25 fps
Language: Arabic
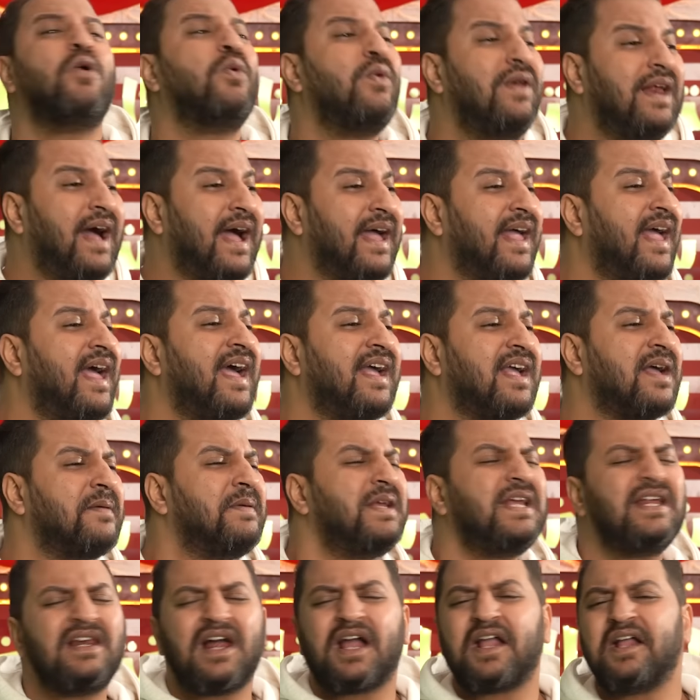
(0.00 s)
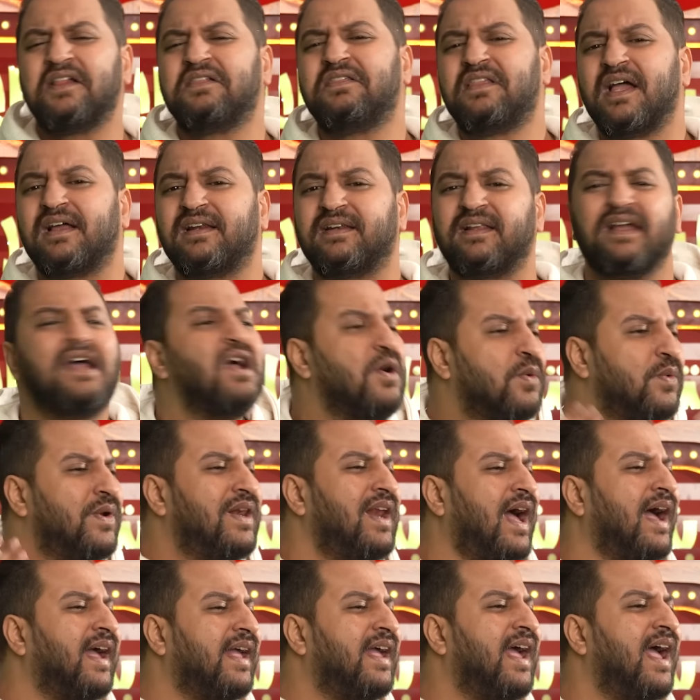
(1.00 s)
والحياه جميله جدا
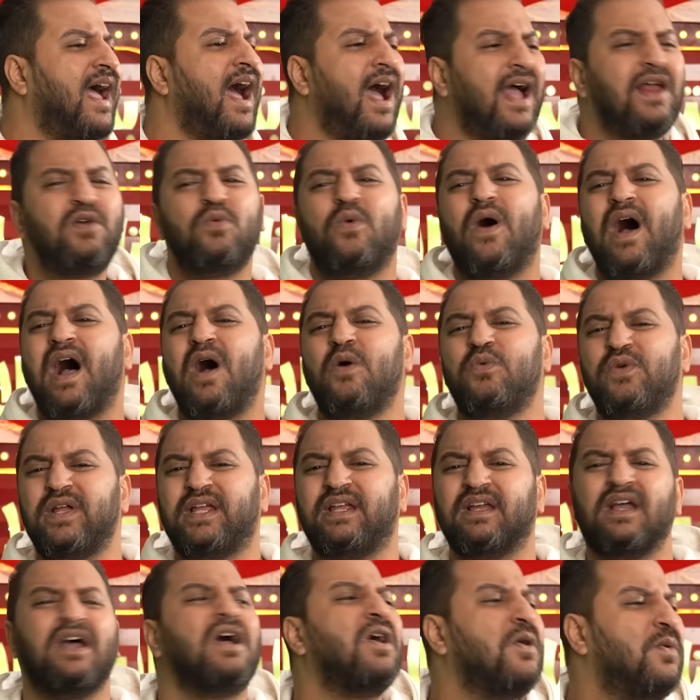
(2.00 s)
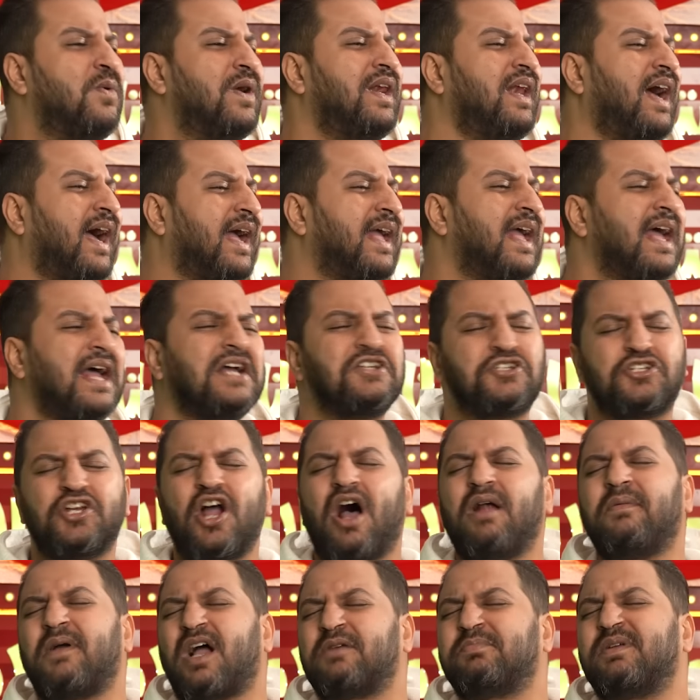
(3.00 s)
والحياه حلوه قوي
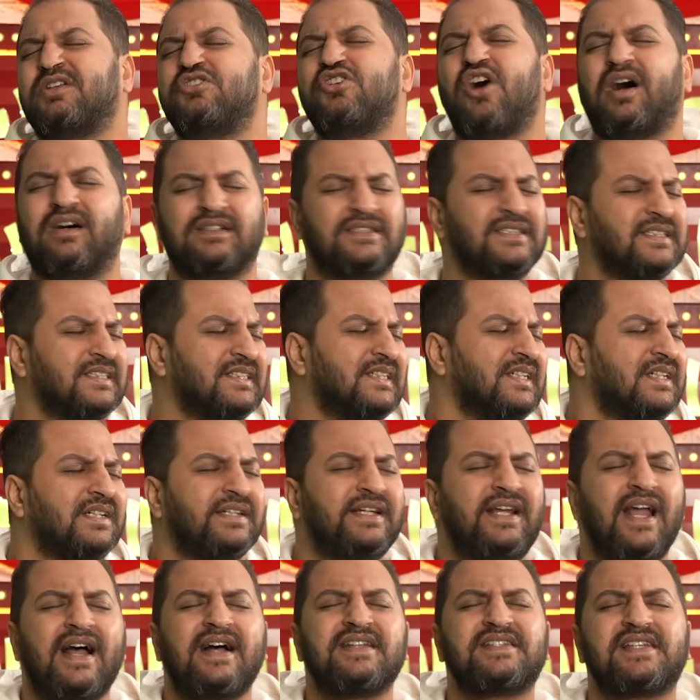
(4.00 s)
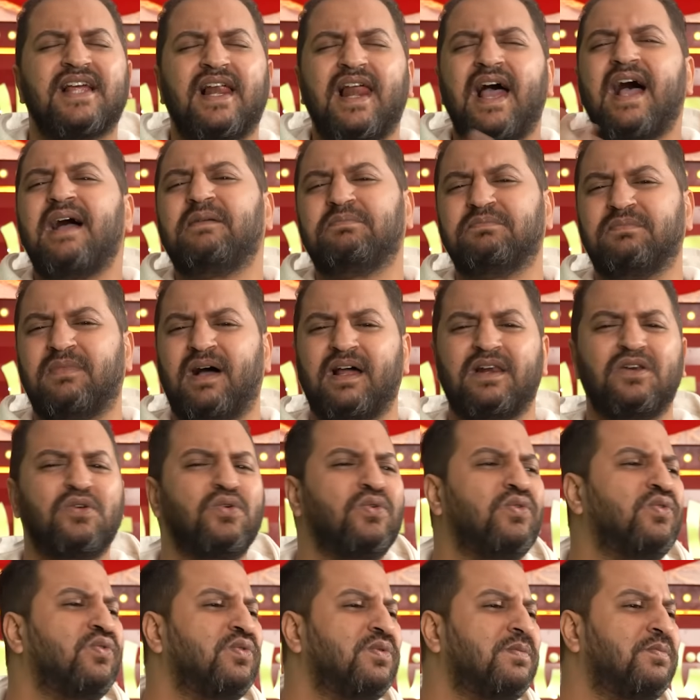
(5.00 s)
والحياه بعد جعة يا سلام على
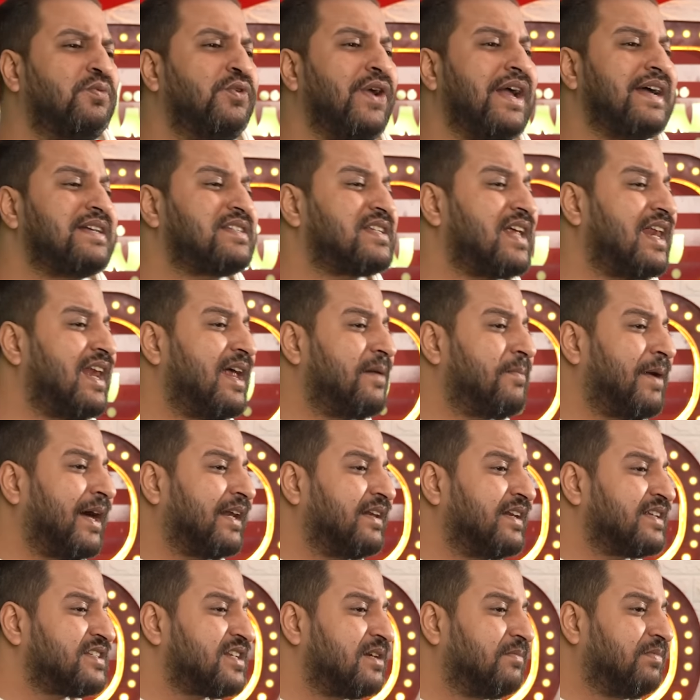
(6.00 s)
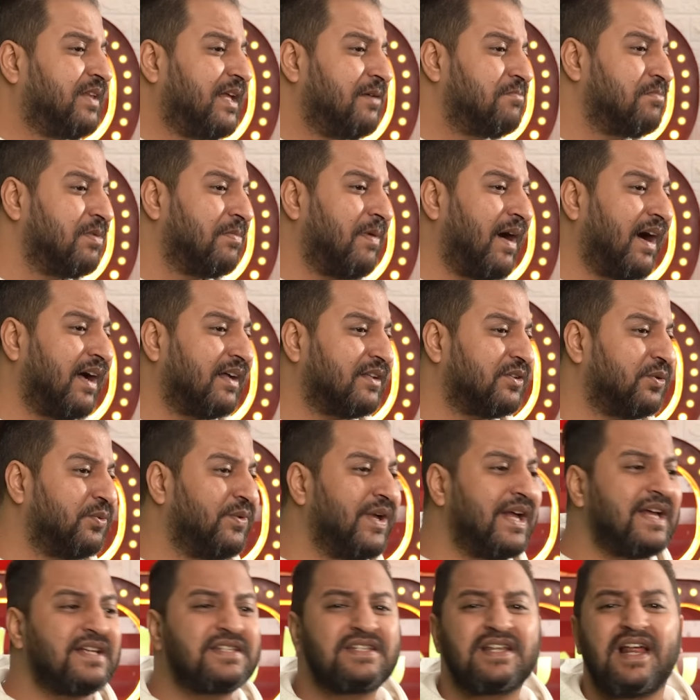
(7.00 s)
القلوب ويا سلام على الناس اللي بتحب بعض
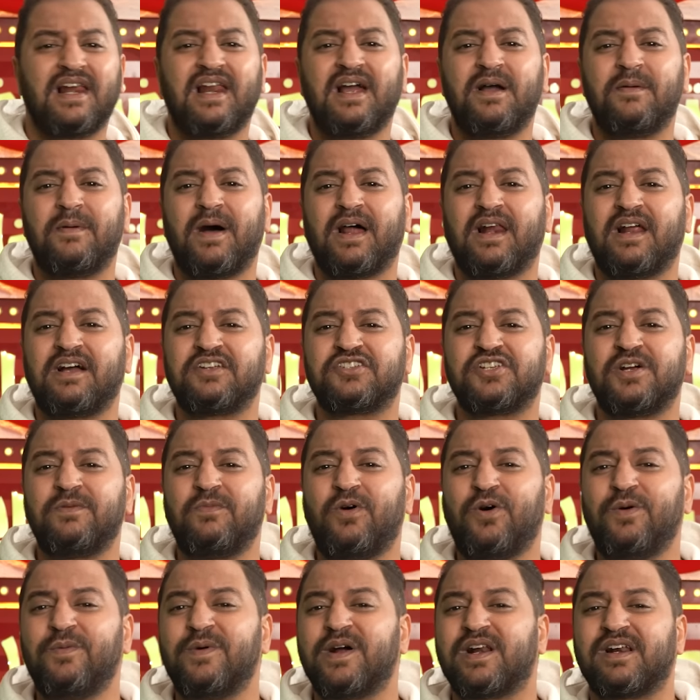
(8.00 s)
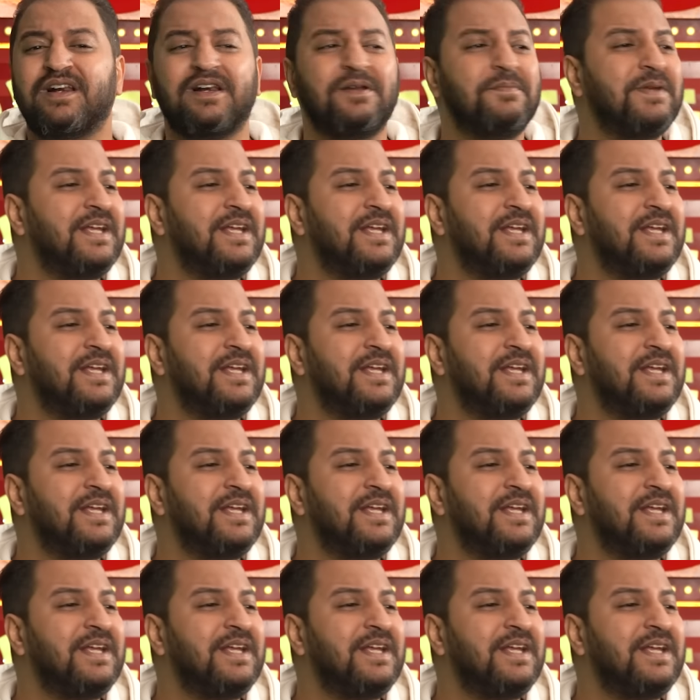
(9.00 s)
ويا سلام على عصام عمر اللي